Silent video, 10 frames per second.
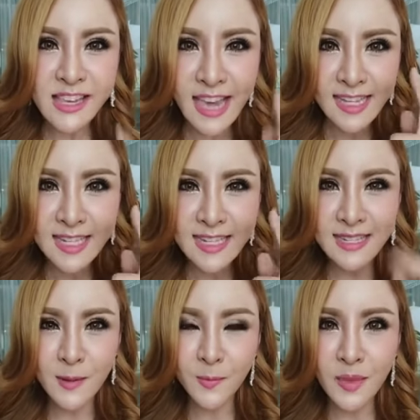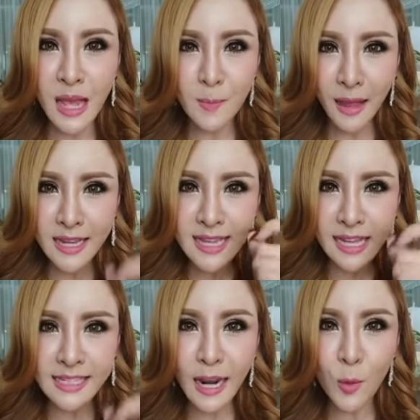yes ภาษา
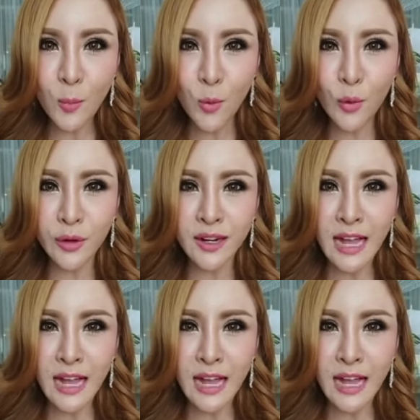ที่เราพูด